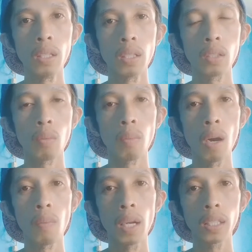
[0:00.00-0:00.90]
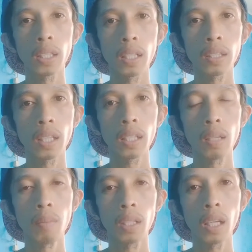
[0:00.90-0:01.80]
Kung bago ka lang sa aking channel
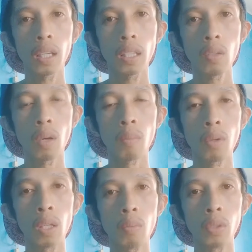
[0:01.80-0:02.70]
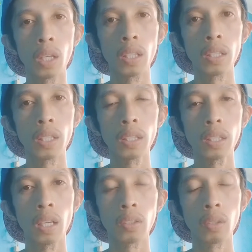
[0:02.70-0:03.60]
mga teknik, huwag mo kalimutan i-hit
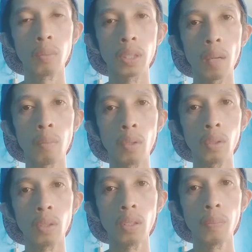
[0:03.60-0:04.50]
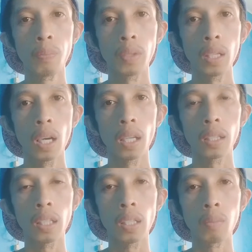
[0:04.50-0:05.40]
ang subscribe button at
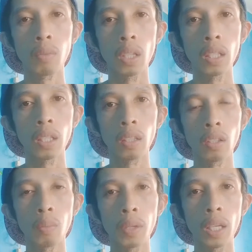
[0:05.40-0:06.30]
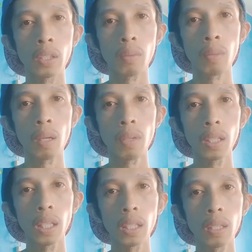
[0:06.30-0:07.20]
i-click mo na rin ang notification bell mga
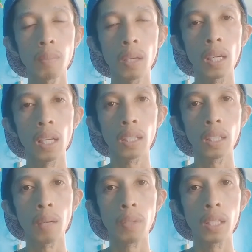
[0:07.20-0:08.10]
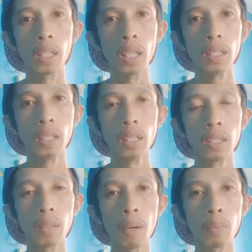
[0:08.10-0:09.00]
teknik para lagi updated sa
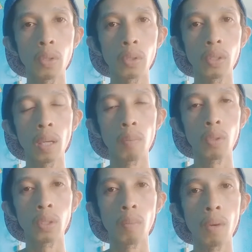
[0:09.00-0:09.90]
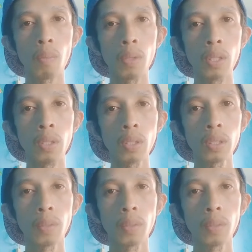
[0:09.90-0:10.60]
mga future na upload trabahong videos.